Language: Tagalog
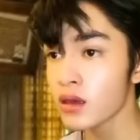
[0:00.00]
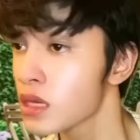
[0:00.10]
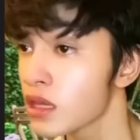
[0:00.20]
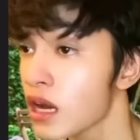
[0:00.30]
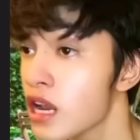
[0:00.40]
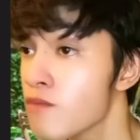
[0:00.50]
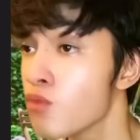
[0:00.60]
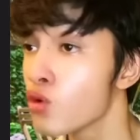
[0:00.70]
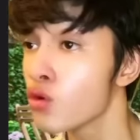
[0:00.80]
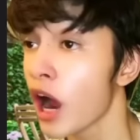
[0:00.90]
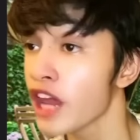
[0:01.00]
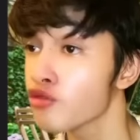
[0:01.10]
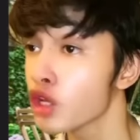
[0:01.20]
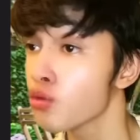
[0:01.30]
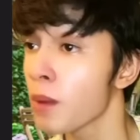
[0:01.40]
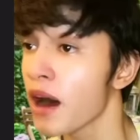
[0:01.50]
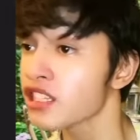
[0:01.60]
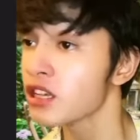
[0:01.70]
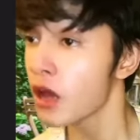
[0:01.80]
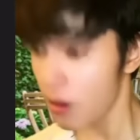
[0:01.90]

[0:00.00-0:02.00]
Sa tagal mo, ayaw na lumabas.